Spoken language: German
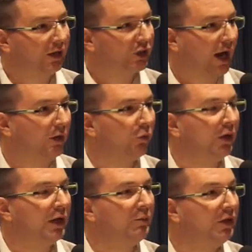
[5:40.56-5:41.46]
Entscheidungen
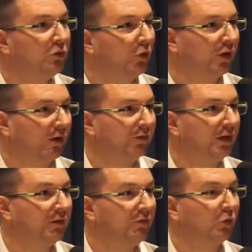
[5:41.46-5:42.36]
eben nicht nur treffen,
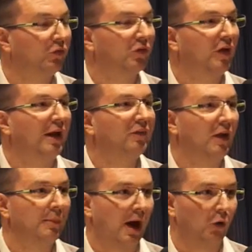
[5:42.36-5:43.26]
indem wir uns das alles
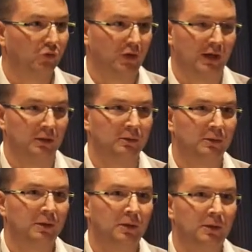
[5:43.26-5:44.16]
selber ausdenken
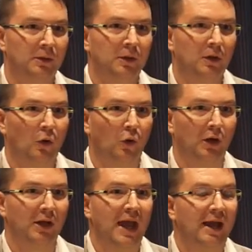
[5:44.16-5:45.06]
oder
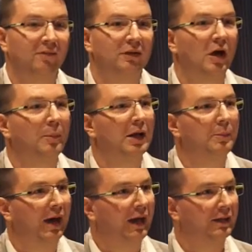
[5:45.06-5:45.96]
in eine Excel-Tabelle
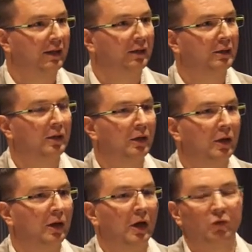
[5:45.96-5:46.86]
berechnen,
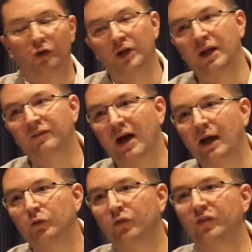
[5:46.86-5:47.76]
sondern er
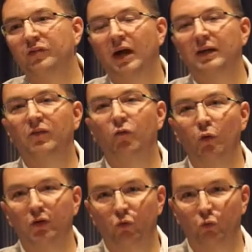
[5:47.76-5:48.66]
sagt, uns sind
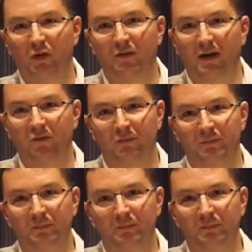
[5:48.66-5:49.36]
Traditionen zugewachsen,